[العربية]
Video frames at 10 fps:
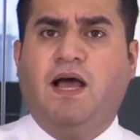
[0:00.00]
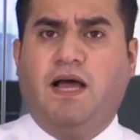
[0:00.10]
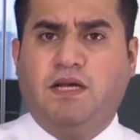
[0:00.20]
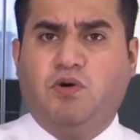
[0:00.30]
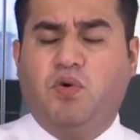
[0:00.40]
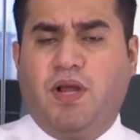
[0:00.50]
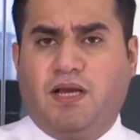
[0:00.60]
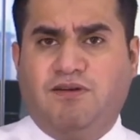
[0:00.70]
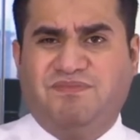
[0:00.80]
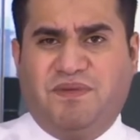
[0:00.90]
ان يكون
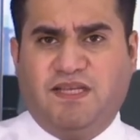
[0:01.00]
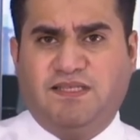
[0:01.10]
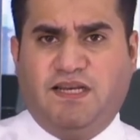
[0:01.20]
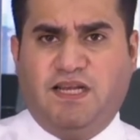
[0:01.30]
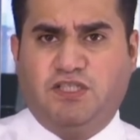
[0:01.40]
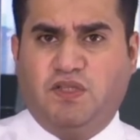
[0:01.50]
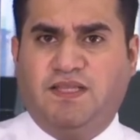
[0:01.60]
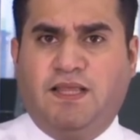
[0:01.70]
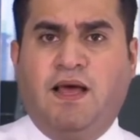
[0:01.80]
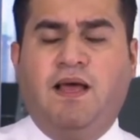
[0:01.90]
هناك حزب أزمة تيسيرية
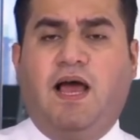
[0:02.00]
جديدة